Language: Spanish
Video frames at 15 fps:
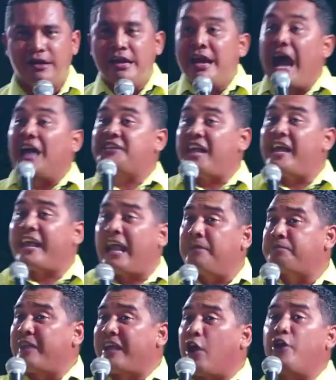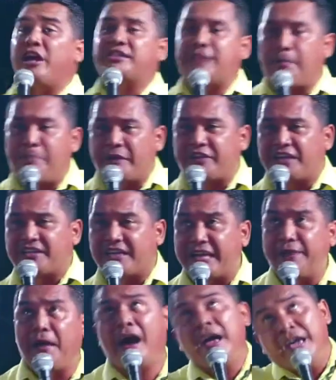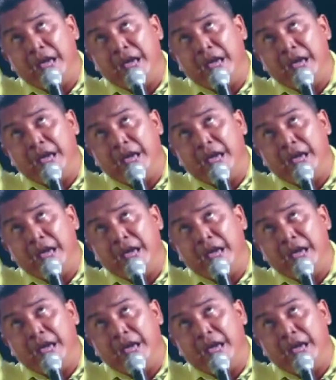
Así hay gente que hoy está patas arriba y